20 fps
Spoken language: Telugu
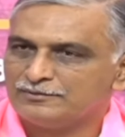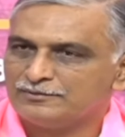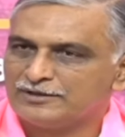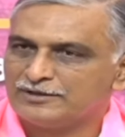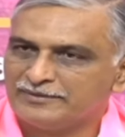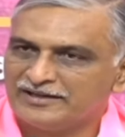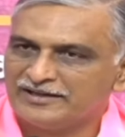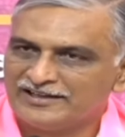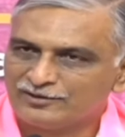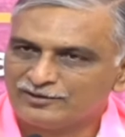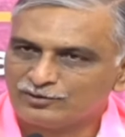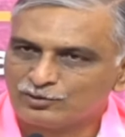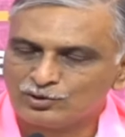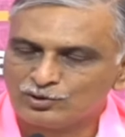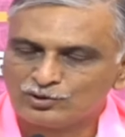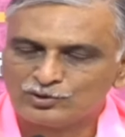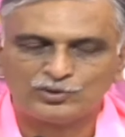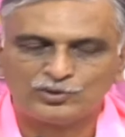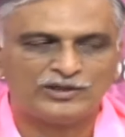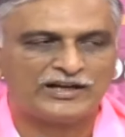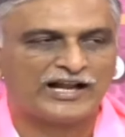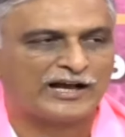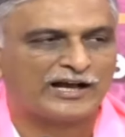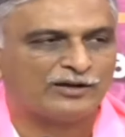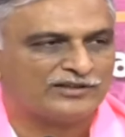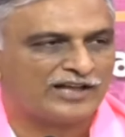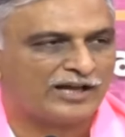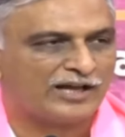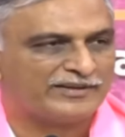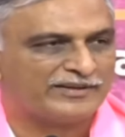మిమ్మల్ని కోర్టుకు
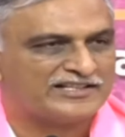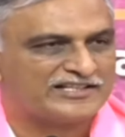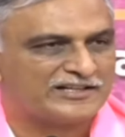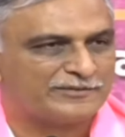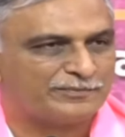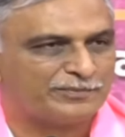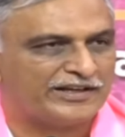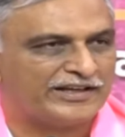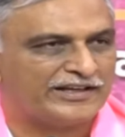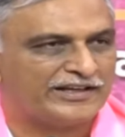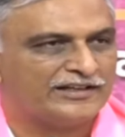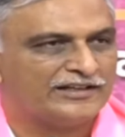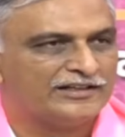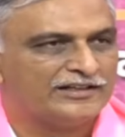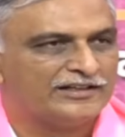లాగుతామని చెప్పి